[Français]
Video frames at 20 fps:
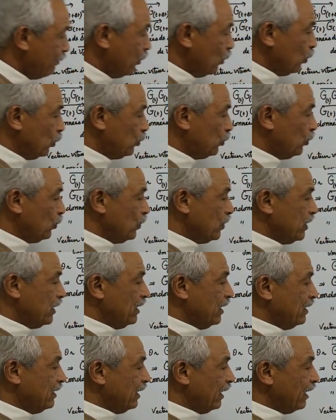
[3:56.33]
rapport au temps,
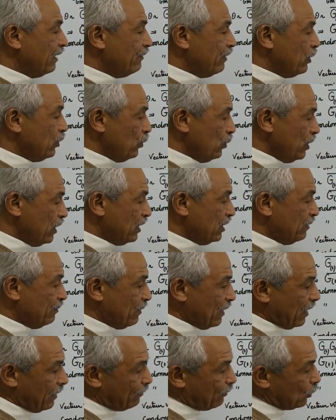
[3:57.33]
c'est la dérivée de x
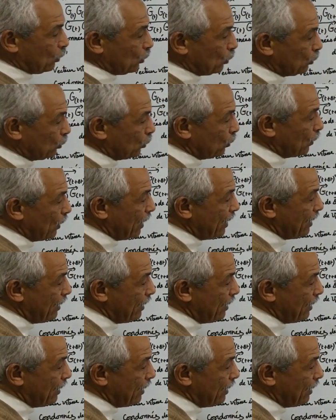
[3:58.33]
par rapport au temps,